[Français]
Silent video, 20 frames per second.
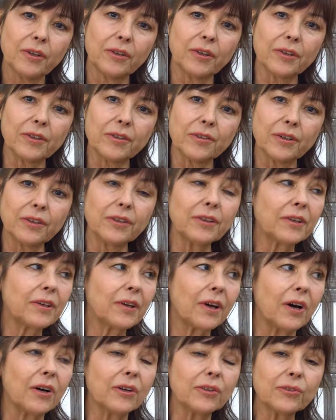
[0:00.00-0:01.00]
dans les années
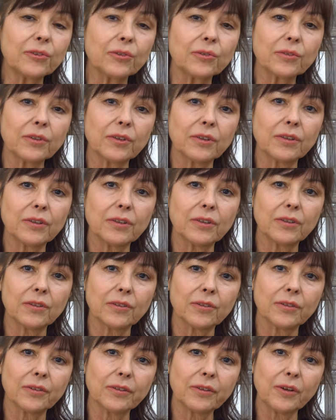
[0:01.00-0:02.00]
40, ce qui
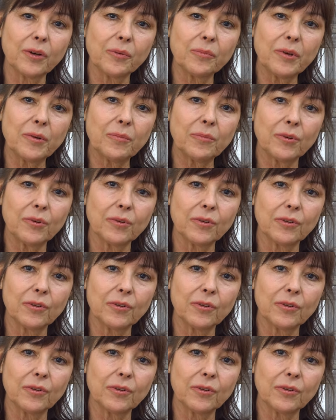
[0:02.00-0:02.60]
était quand même